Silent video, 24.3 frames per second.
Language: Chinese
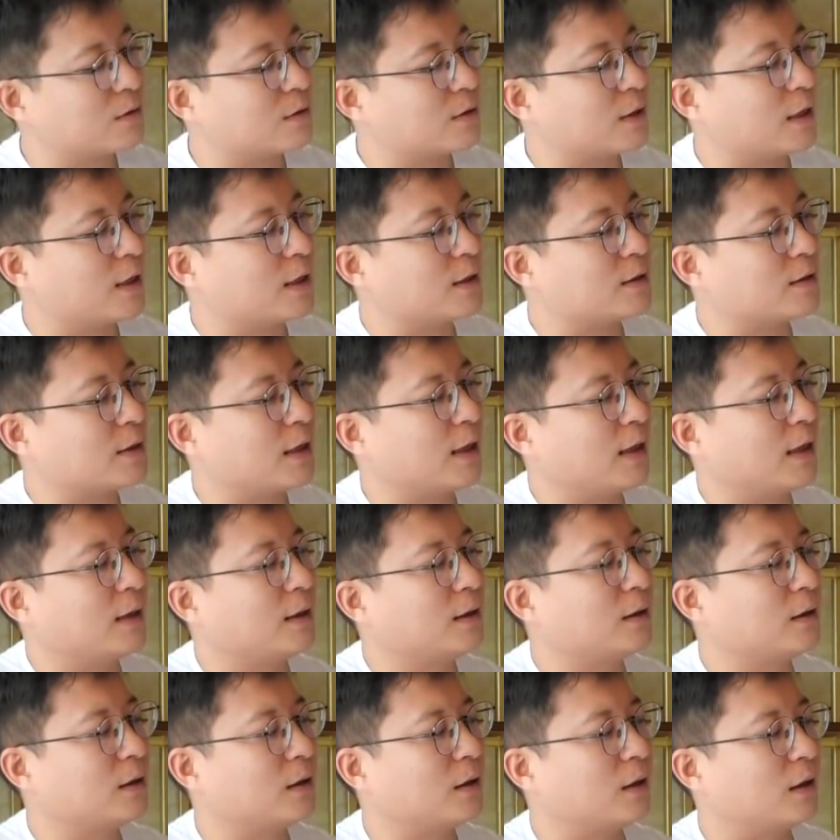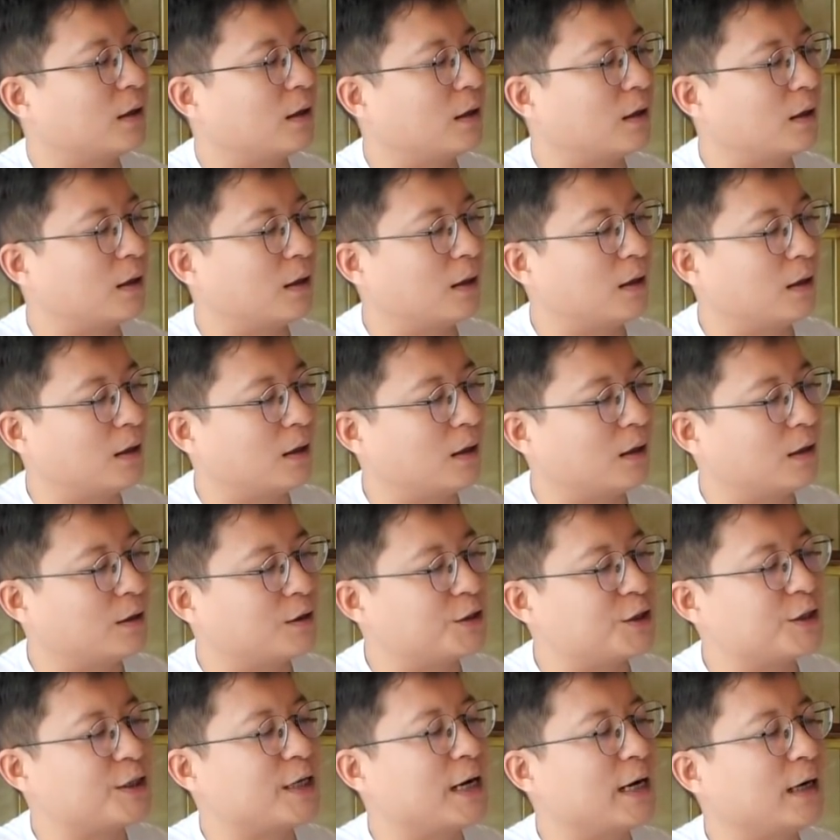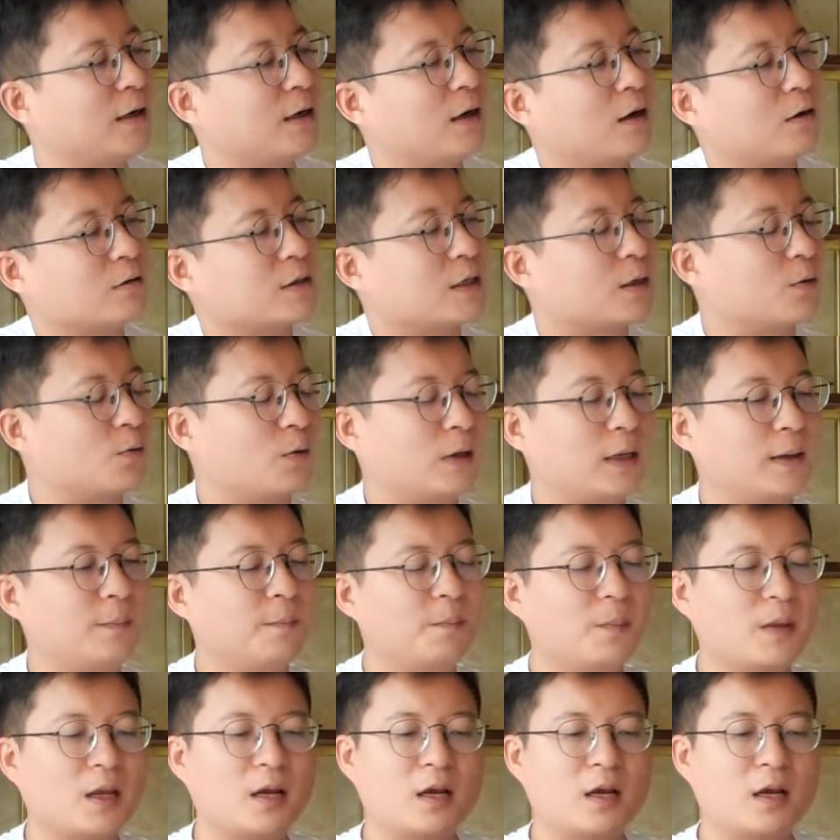再上来，呃，西安，然后再过来。